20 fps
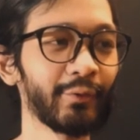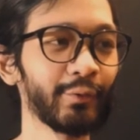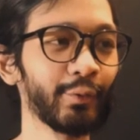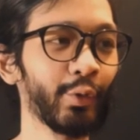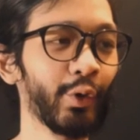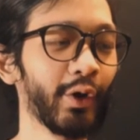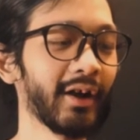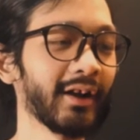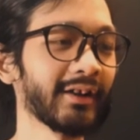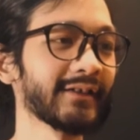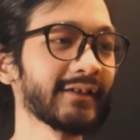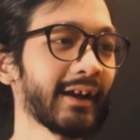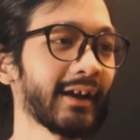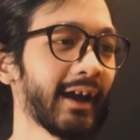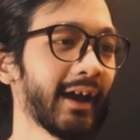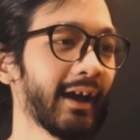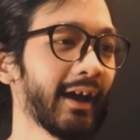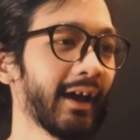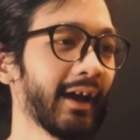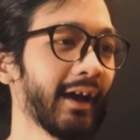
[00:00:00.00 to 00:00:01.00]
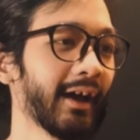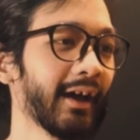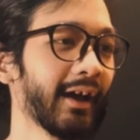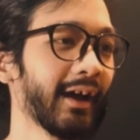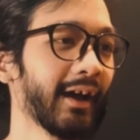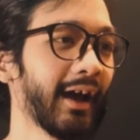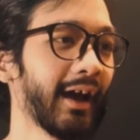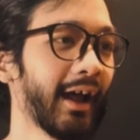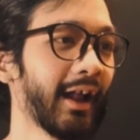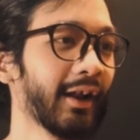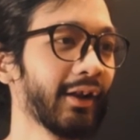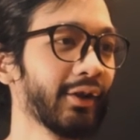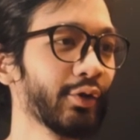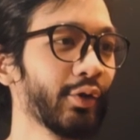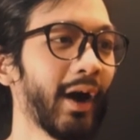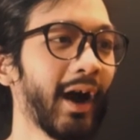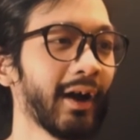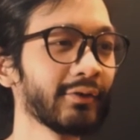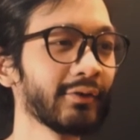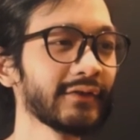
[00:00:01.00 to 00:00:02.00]
Gue ngerasa kayak
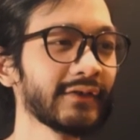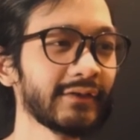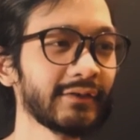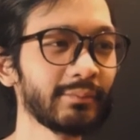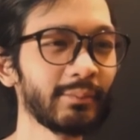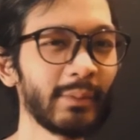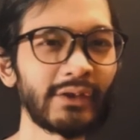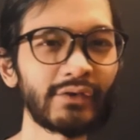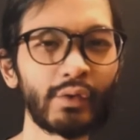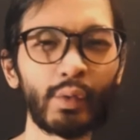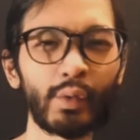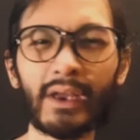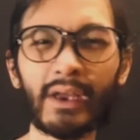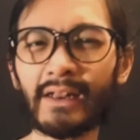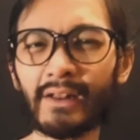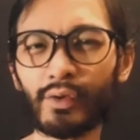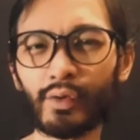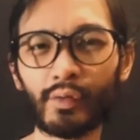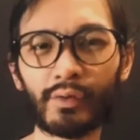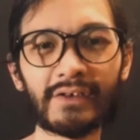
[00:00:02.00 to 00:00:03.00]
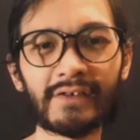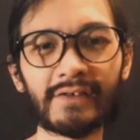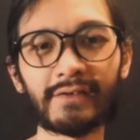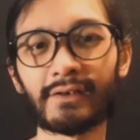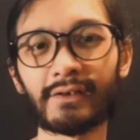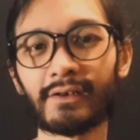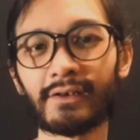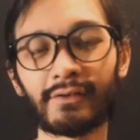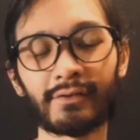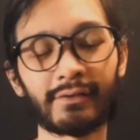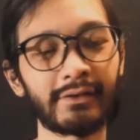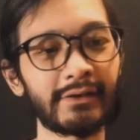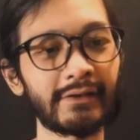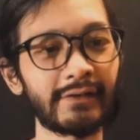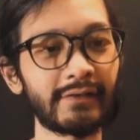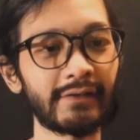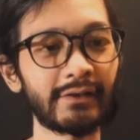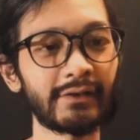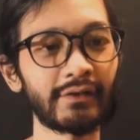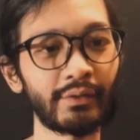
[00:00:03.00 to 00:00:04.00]
lu harus masukin twist gitu
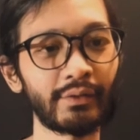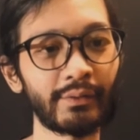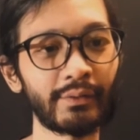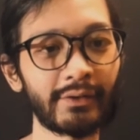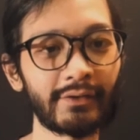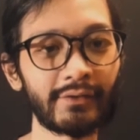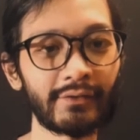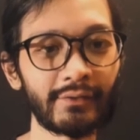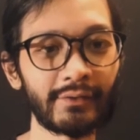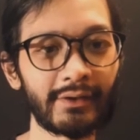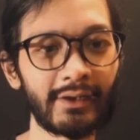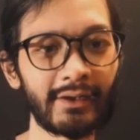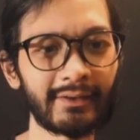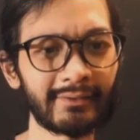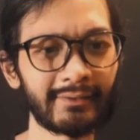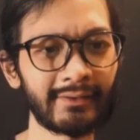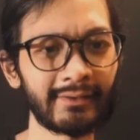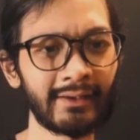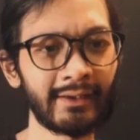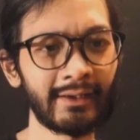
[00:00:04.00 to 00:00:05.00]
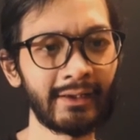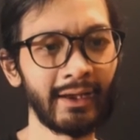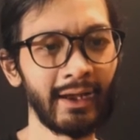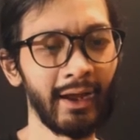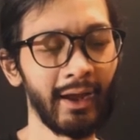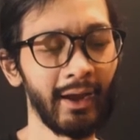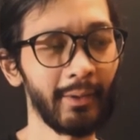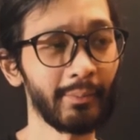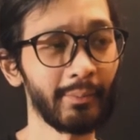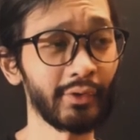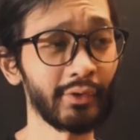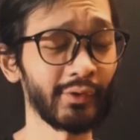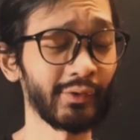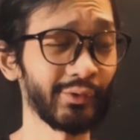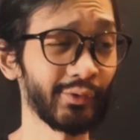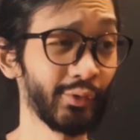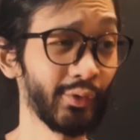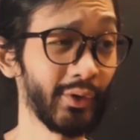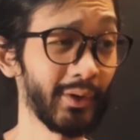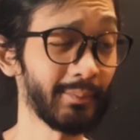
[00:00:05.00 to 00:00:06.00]
di situ gitu dan
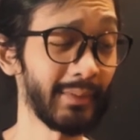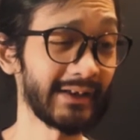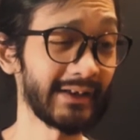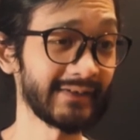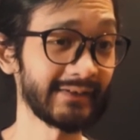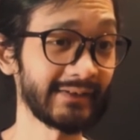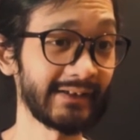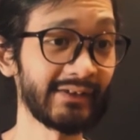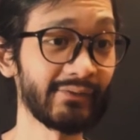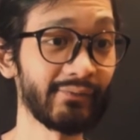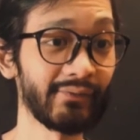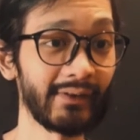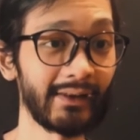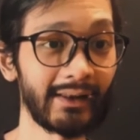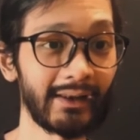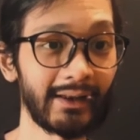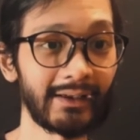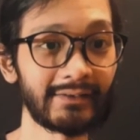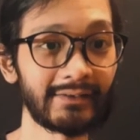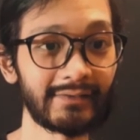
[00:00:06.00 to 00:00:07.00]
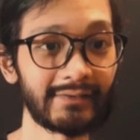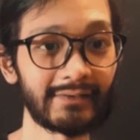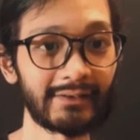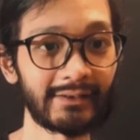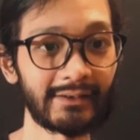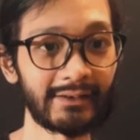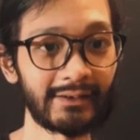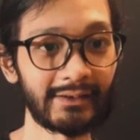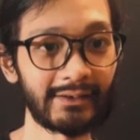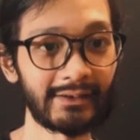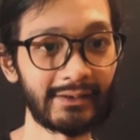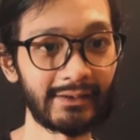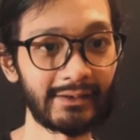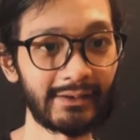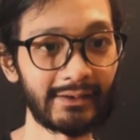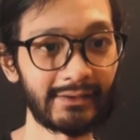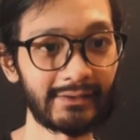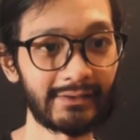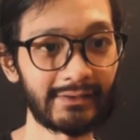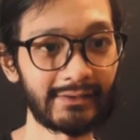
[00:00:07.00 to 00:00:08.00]
menurut gue pas revealing si
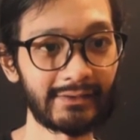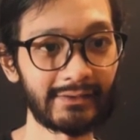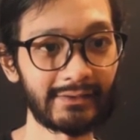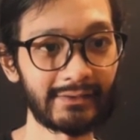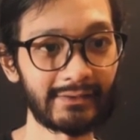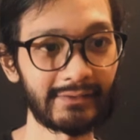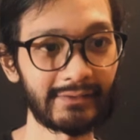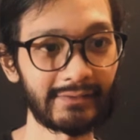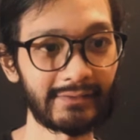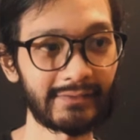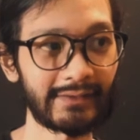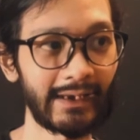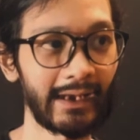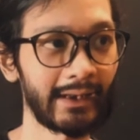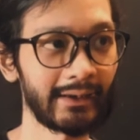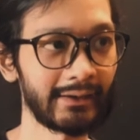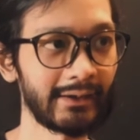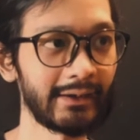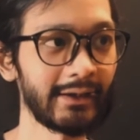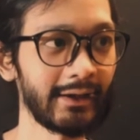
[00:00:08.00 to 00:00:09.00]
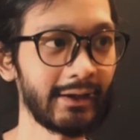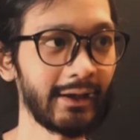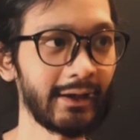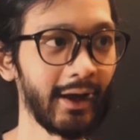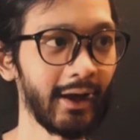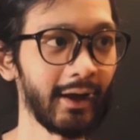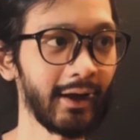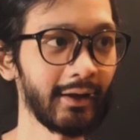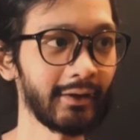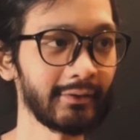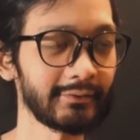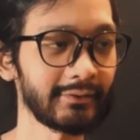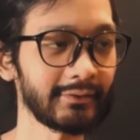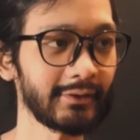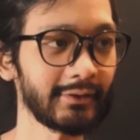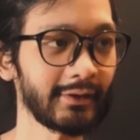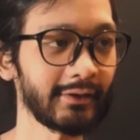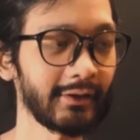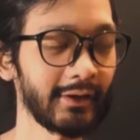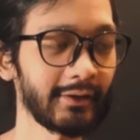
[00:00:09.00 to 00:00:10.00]
Sandy yang
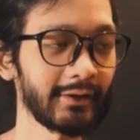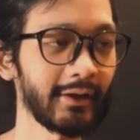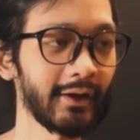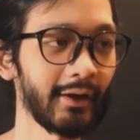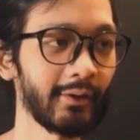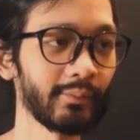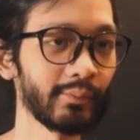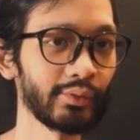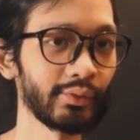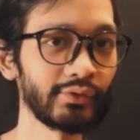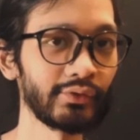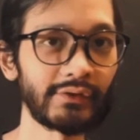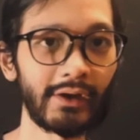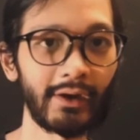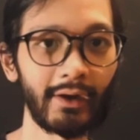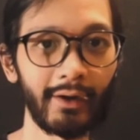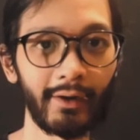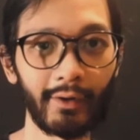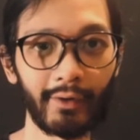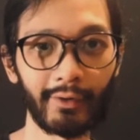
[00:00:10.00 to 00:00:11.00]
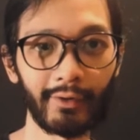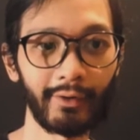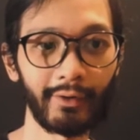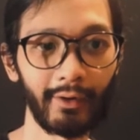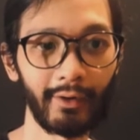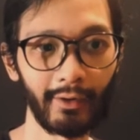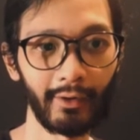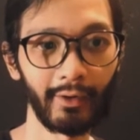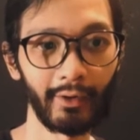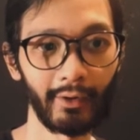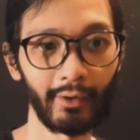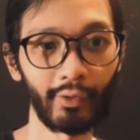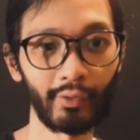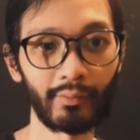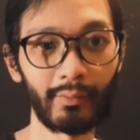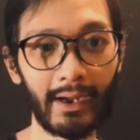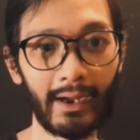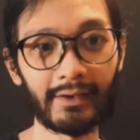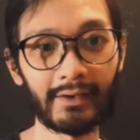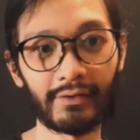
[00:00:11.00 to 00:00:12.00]
ternyata yang punya
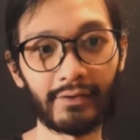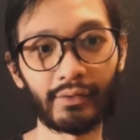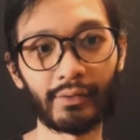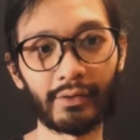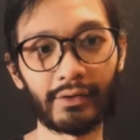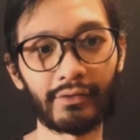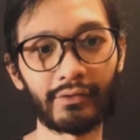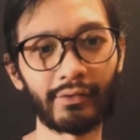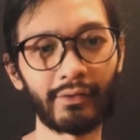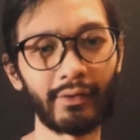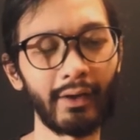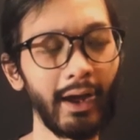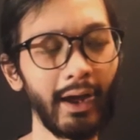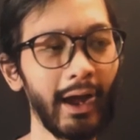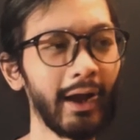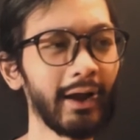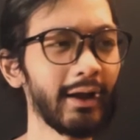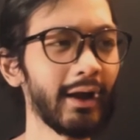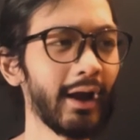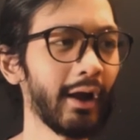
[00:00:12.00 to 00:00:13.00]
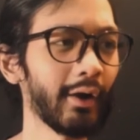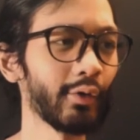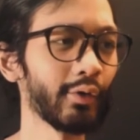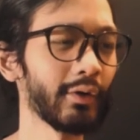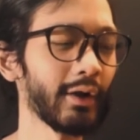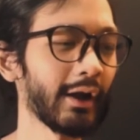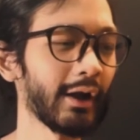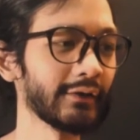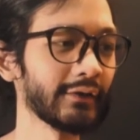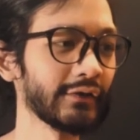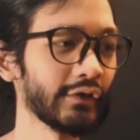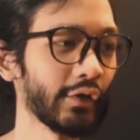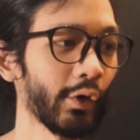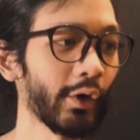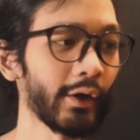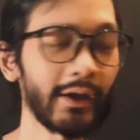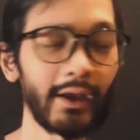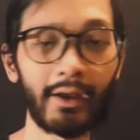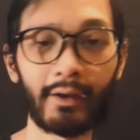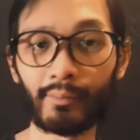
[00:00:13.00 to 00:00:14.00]
rumah itu gitu agak kurang
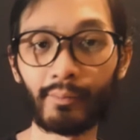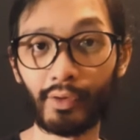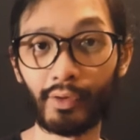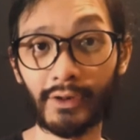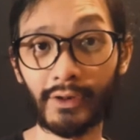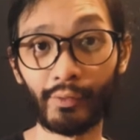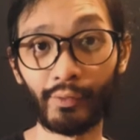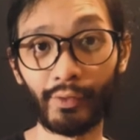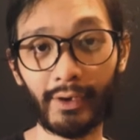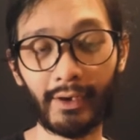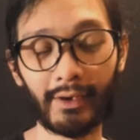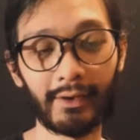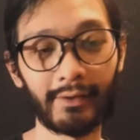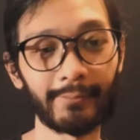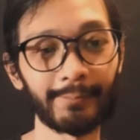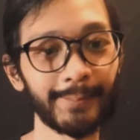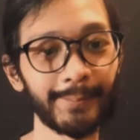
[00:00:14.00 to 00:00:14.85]
shocking buat gue